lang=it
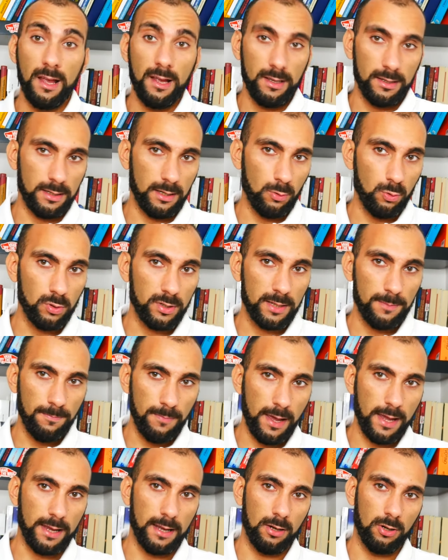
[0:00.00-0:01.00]
Se usi
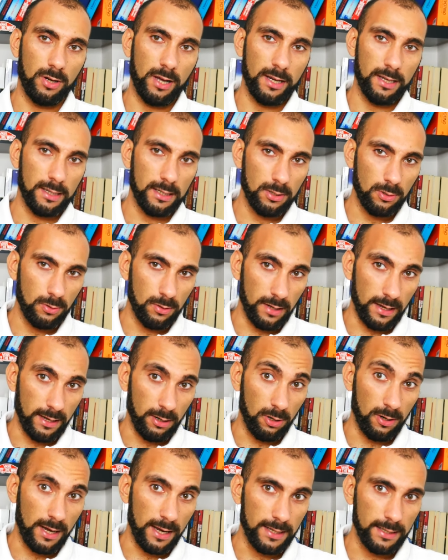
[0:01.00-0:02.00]
eBay e lo carichi, su- e
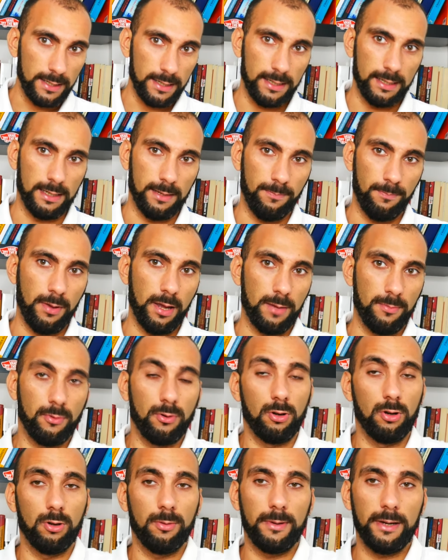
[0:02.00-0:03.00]
lo carichi lì,
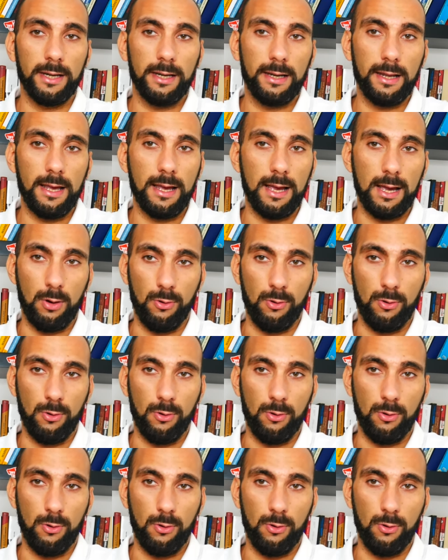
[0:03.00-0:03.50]
PayPal lo prenderà